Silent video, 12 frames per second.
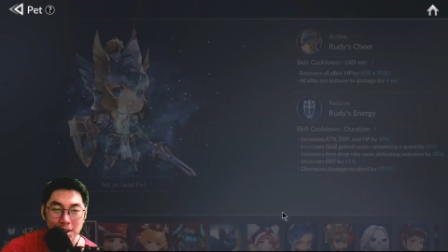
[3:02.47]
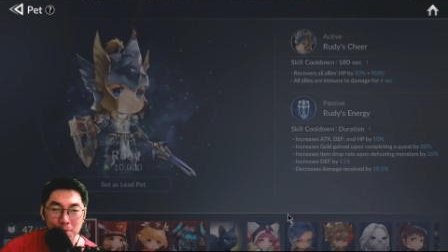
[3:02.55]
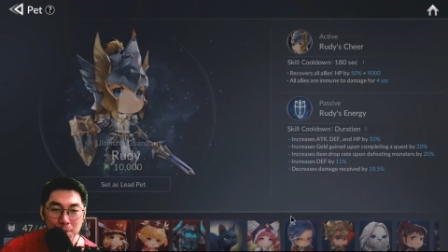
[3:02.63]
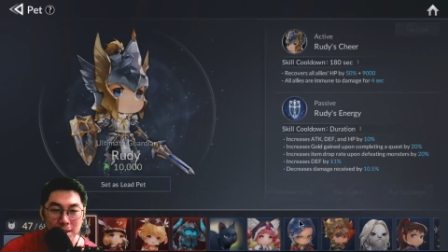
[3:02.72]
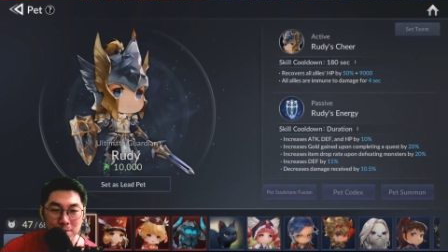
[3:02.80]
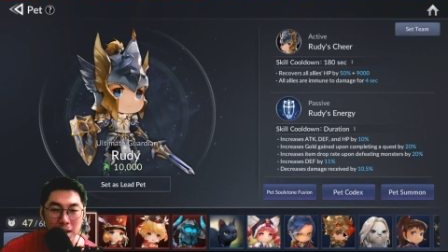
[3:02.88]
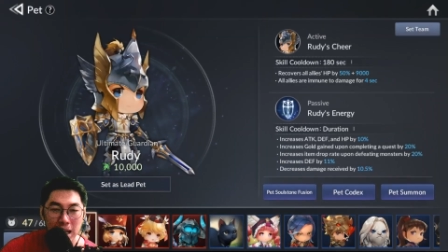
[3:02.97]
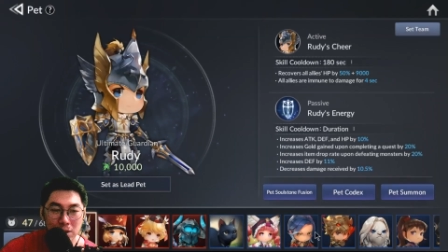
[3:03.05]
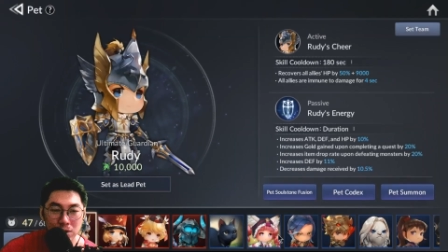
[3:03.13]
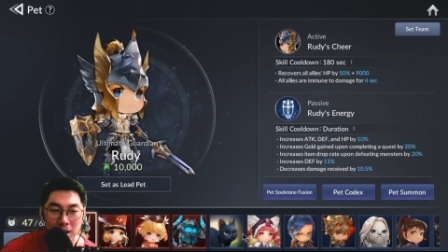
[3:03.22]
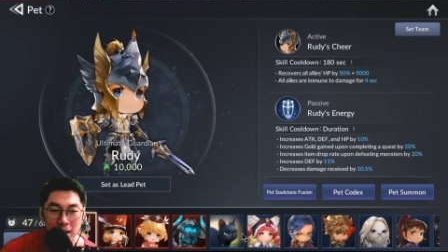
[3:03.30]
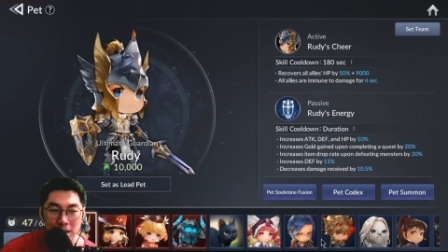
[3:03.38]
pet
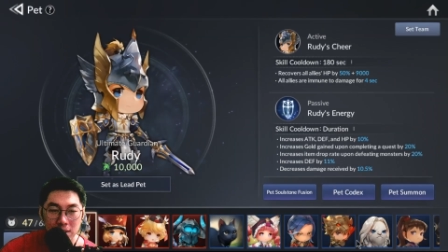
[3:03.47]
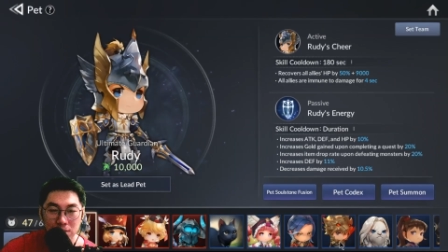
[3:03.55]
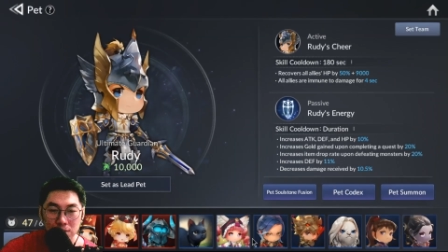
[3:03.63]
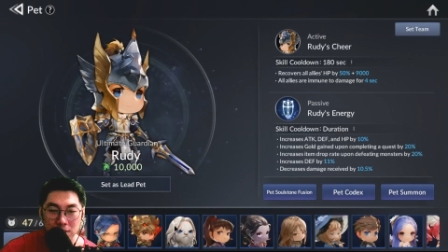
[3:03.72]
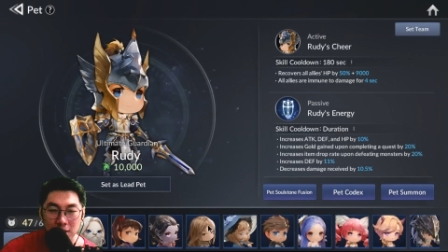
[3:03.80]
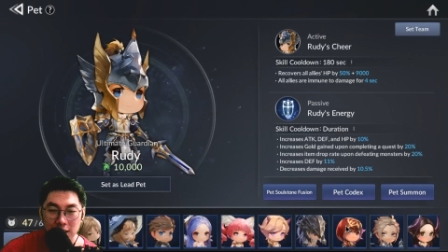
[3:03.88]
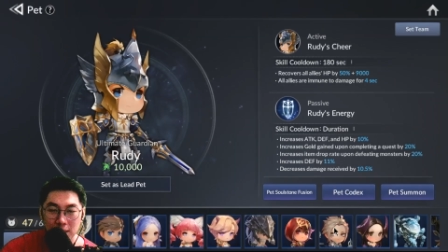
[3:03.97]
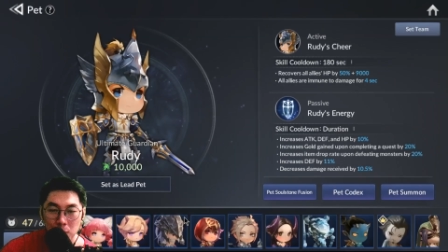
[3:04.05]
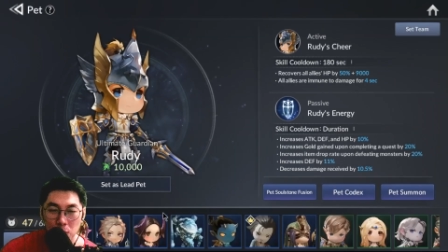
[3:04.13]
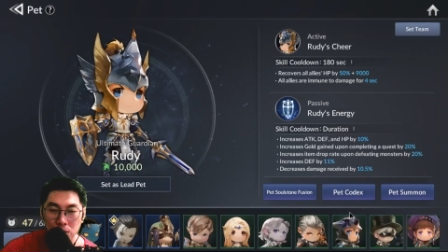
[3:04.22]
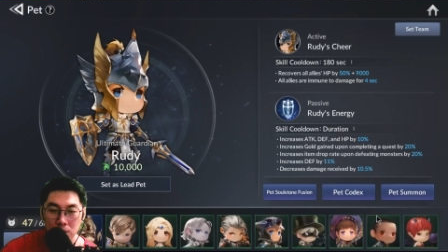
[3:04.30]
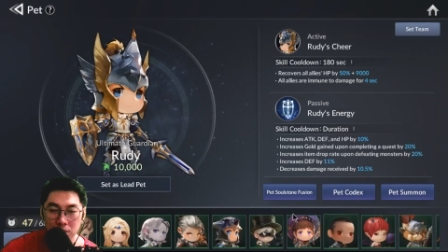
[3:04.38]
baru yaitu
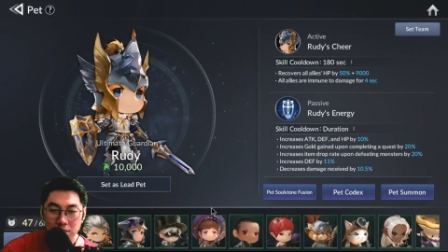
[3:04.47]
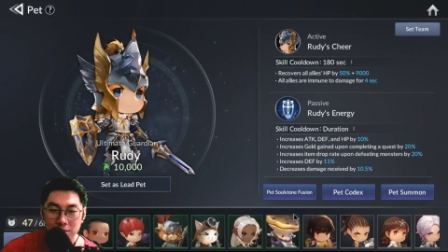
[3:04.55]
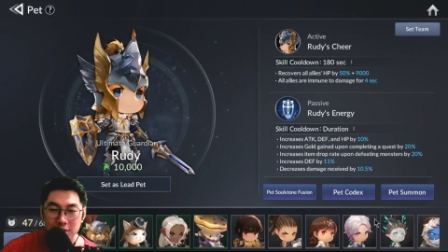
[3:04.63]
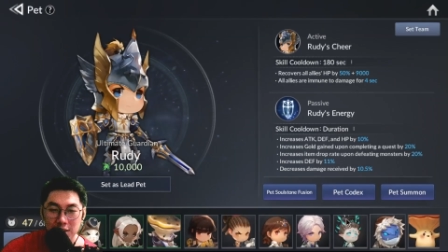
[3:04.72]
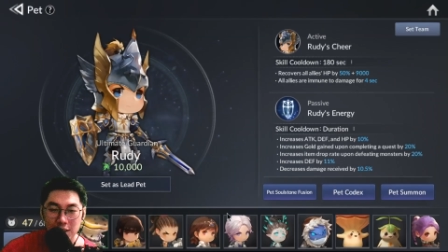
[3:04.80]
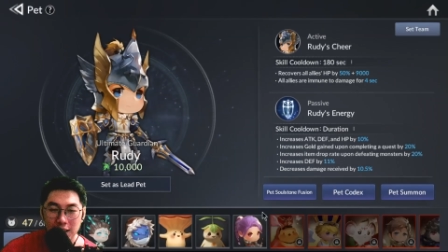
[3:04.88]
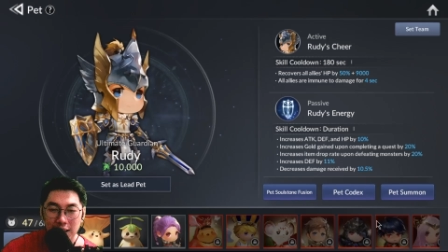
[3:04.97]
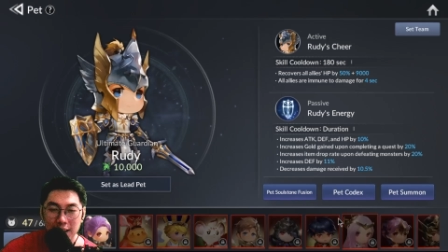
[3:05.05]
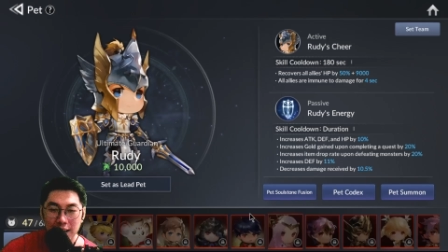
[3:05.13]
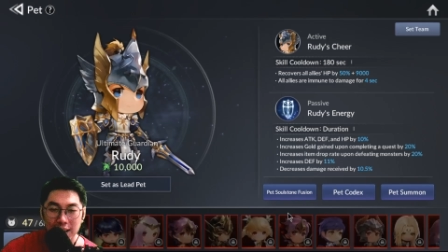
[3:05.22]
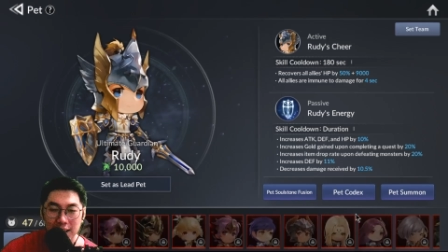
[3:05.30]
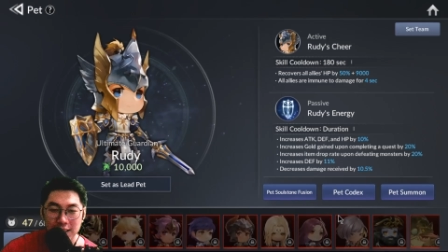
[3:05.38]
Nemo
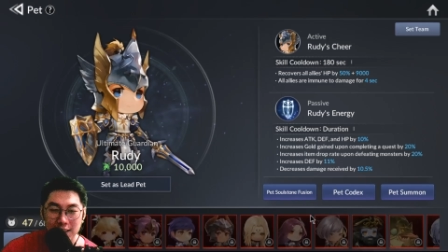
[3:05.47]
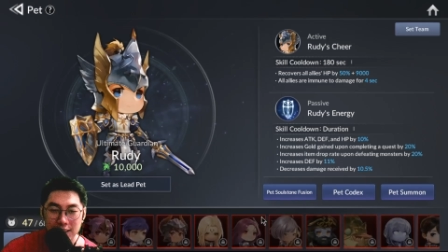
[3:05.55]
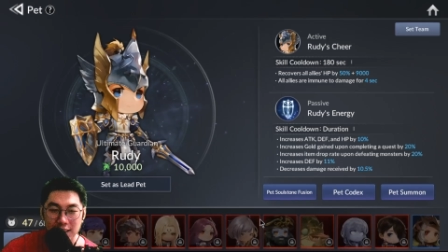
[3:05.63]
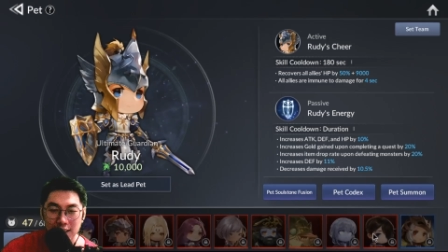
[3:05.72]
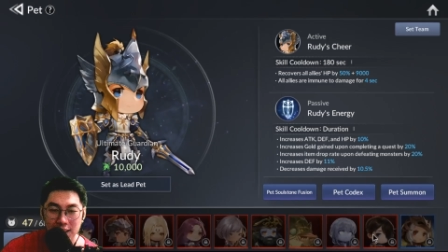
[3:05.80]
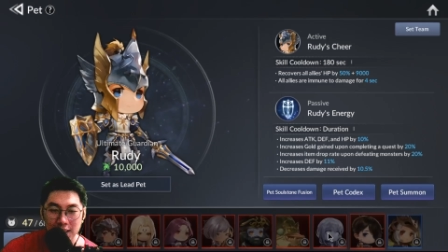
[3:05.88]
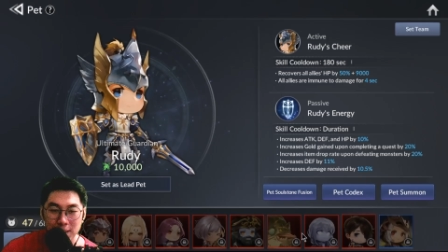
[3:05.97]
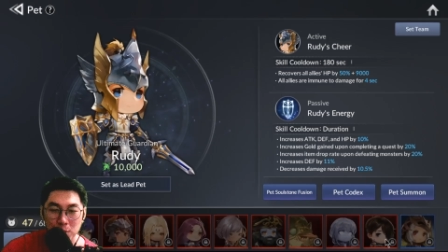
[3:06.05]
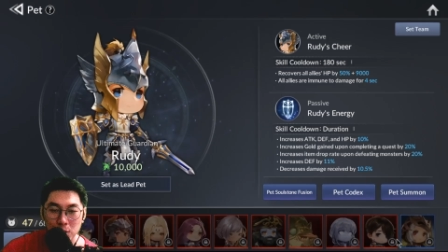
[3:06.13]
wah Nemo